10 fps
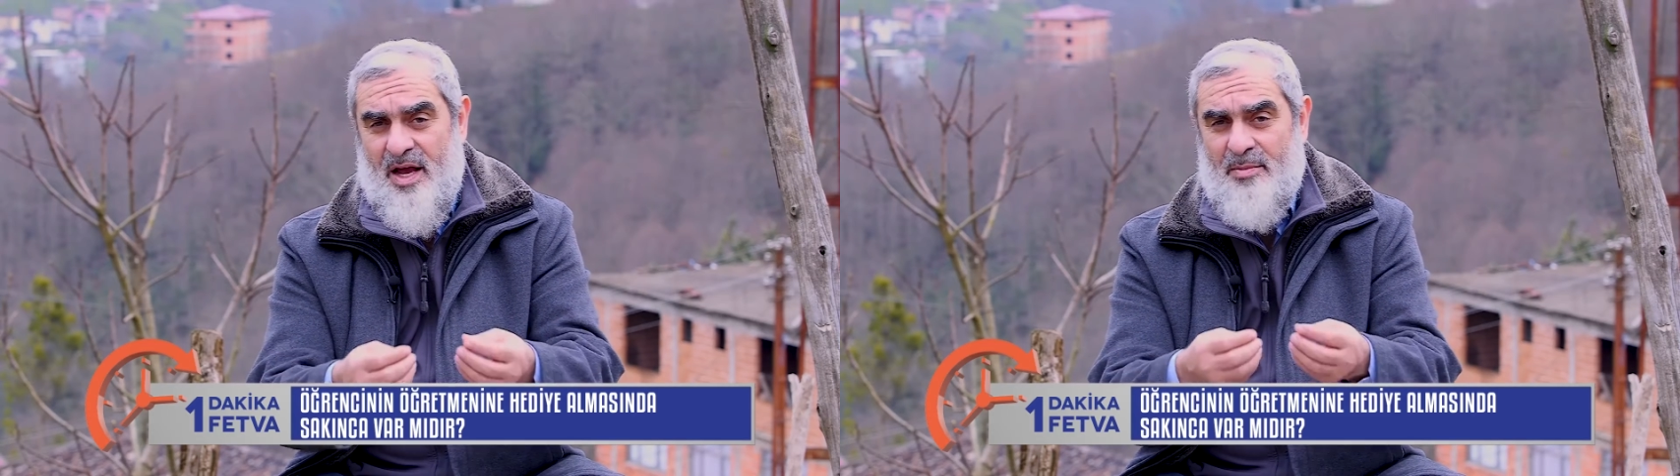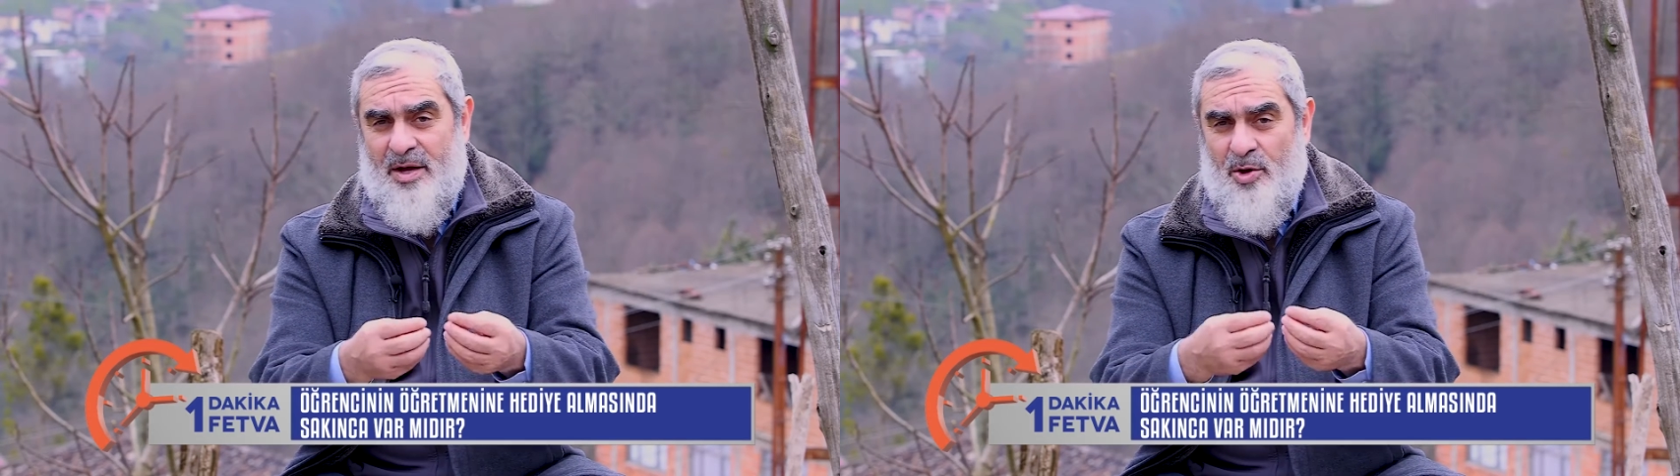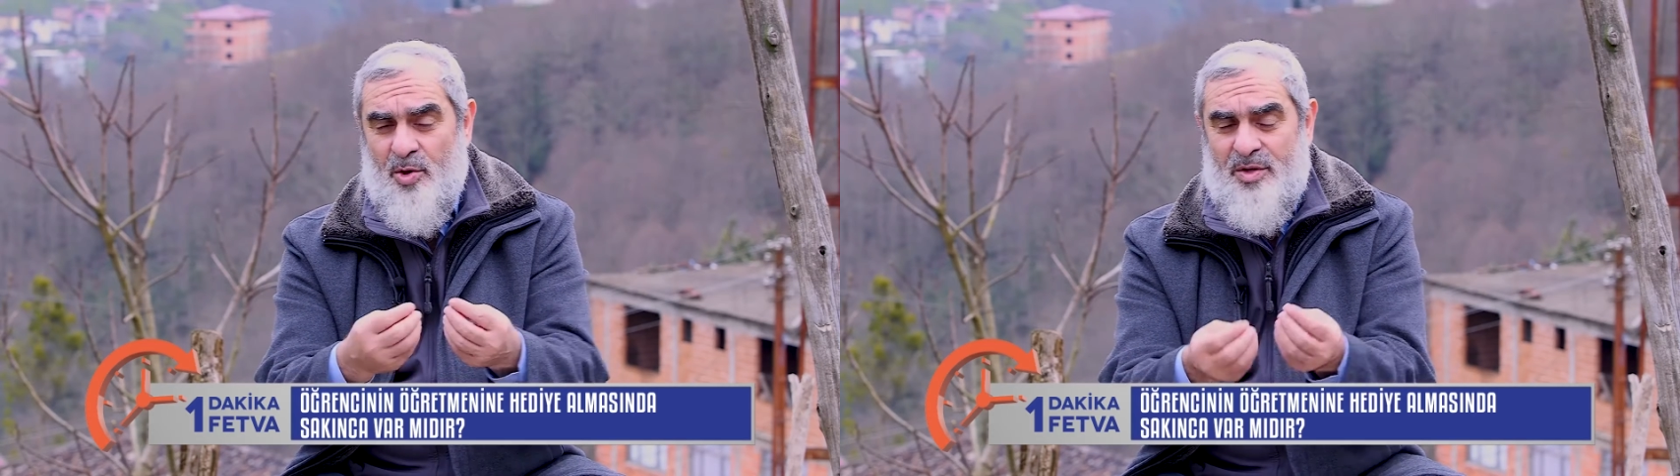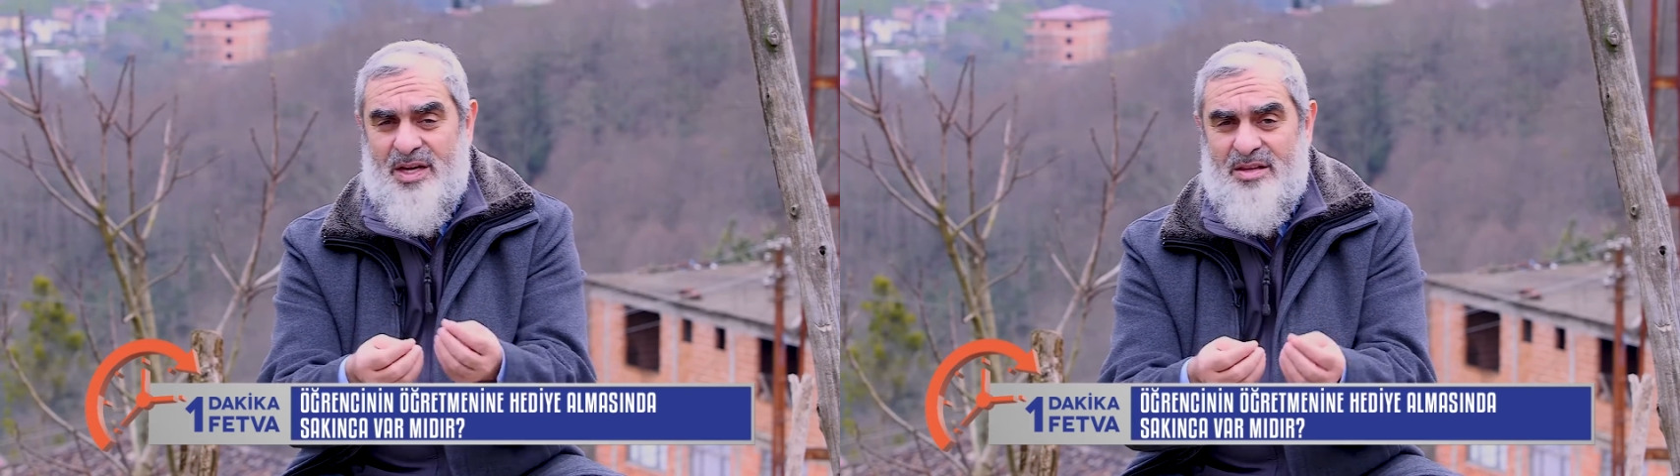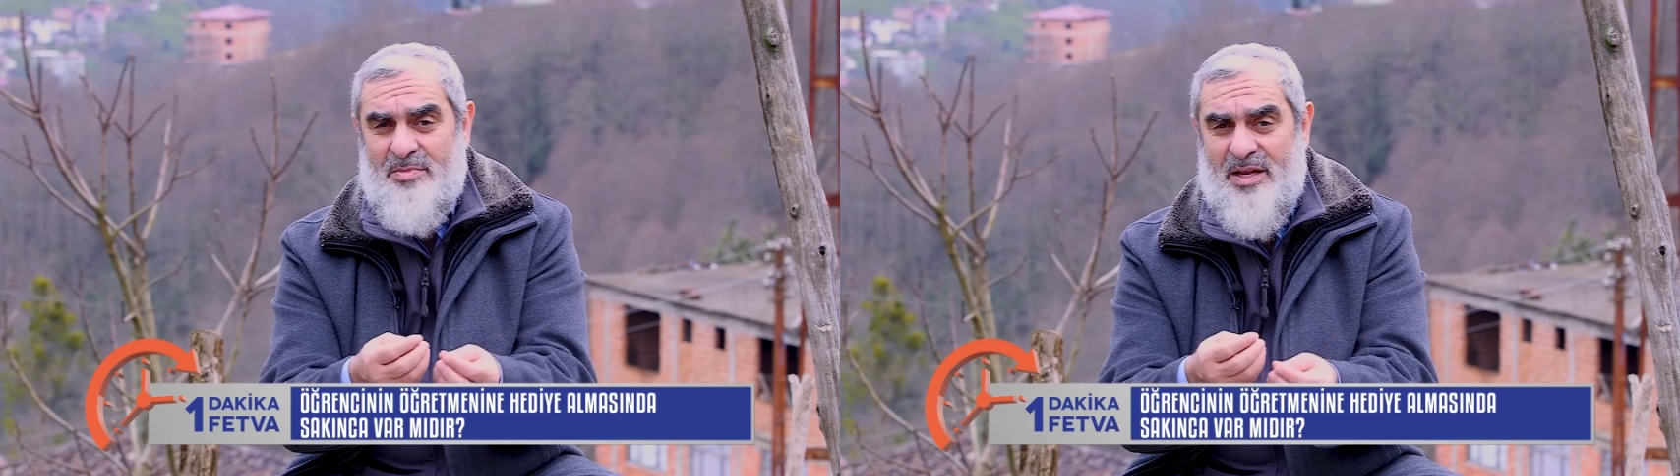Ama
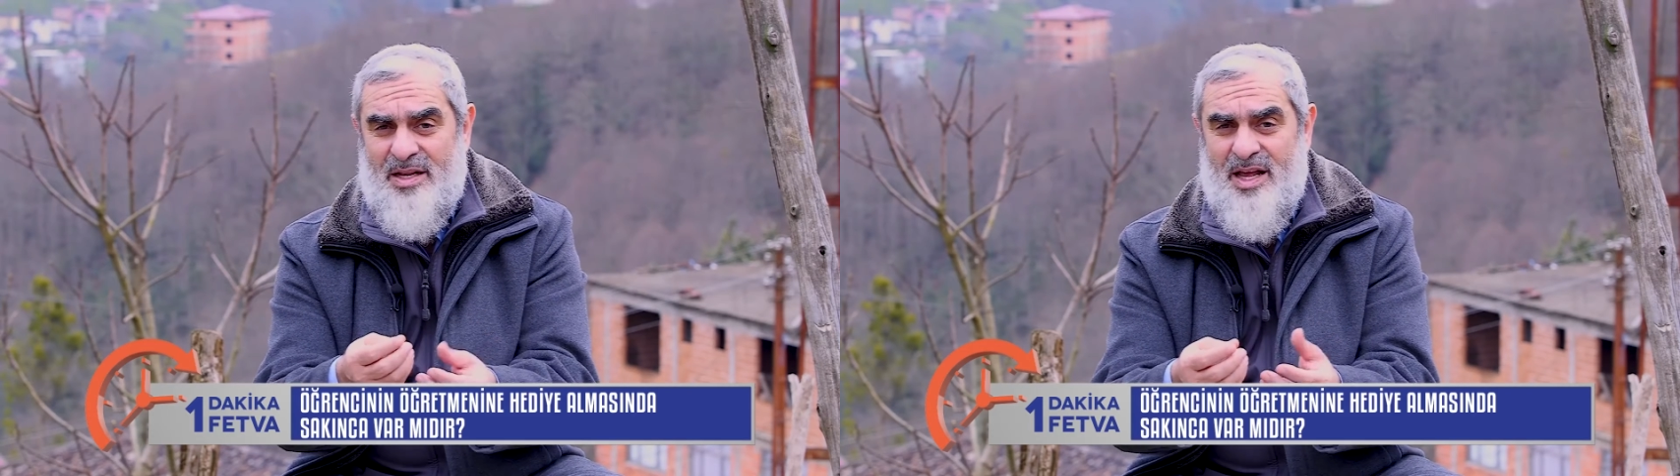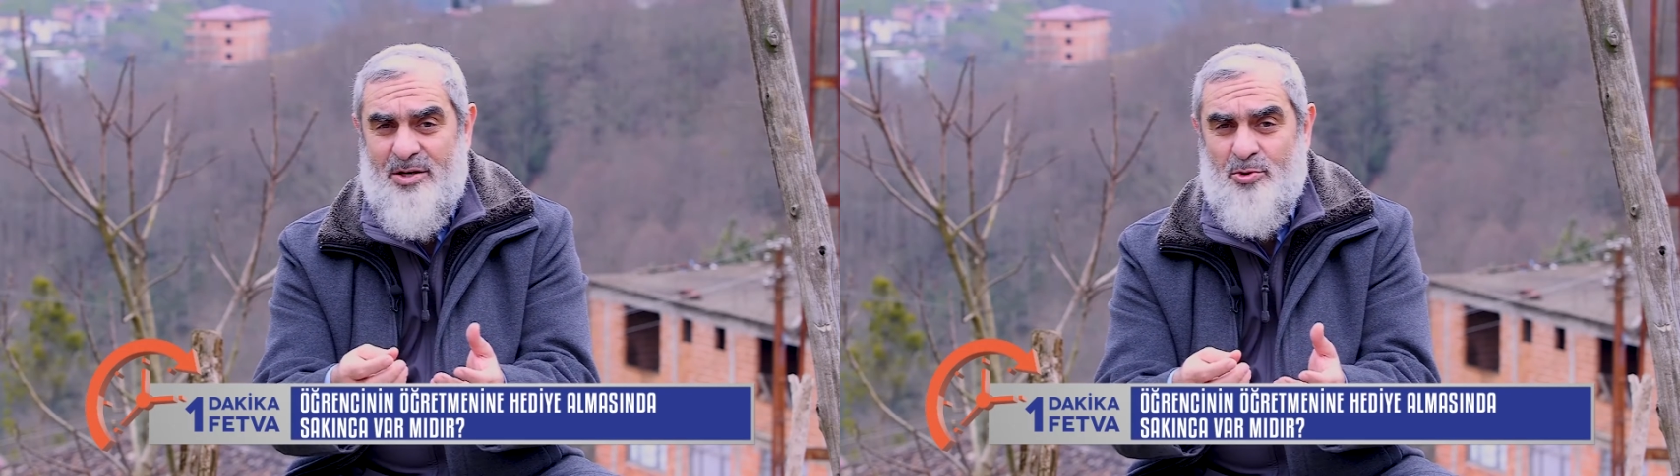öğretmenler